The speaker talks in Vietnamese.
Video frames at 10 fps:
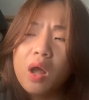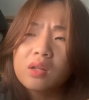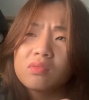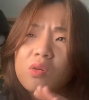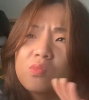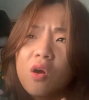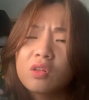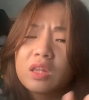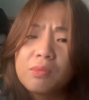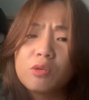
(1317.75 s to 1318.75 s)
quan không có
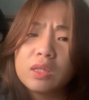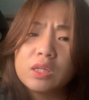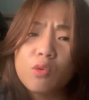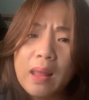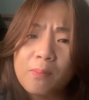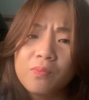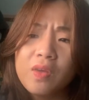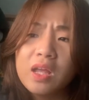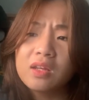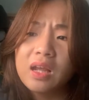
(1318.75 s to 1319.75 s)
tìm hiểu gì nhiều lắm
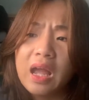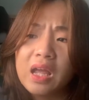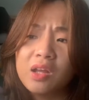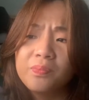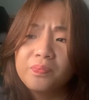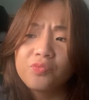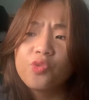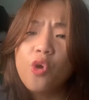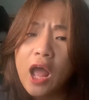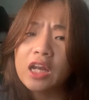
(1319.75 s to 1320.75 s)
về những cái
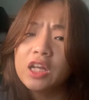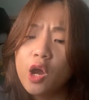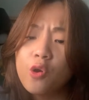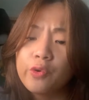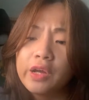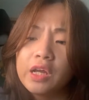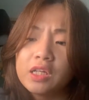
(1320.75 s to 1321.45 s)
vụ án này đâu